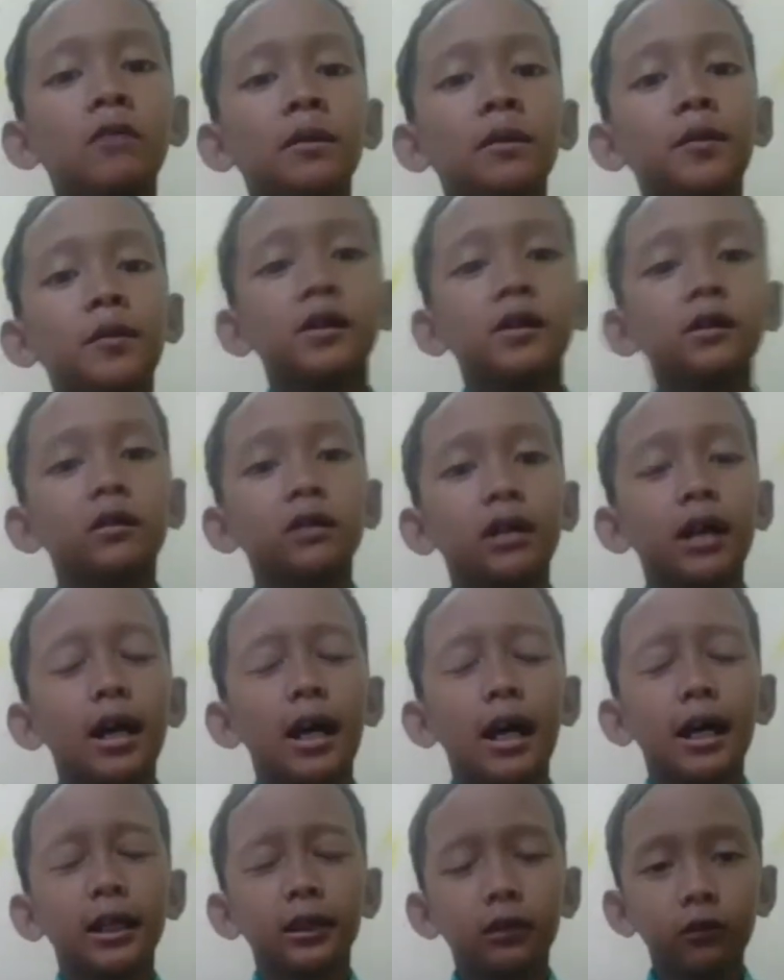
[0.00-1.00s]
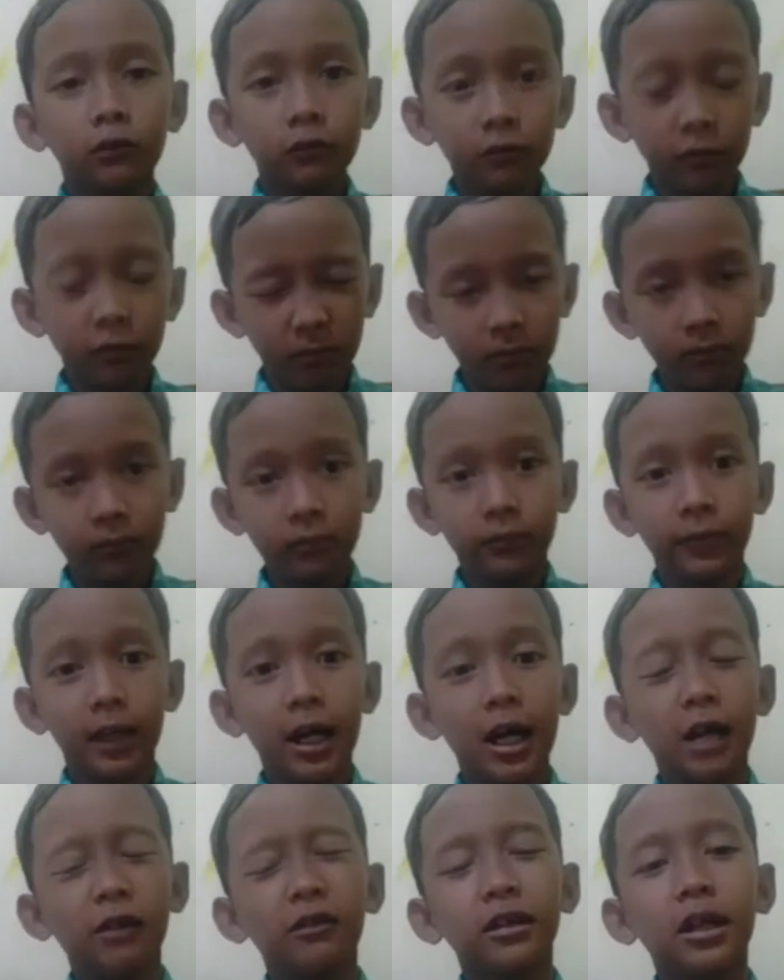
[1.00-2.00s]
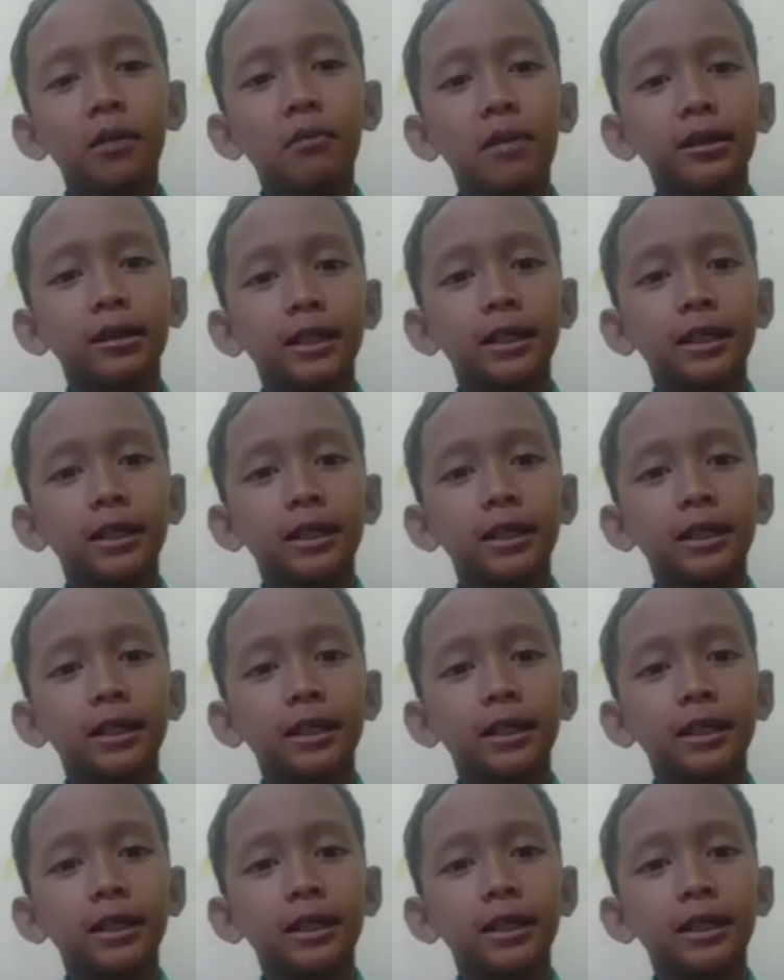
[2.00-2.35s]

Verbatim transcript: wabarakatuh Halo nama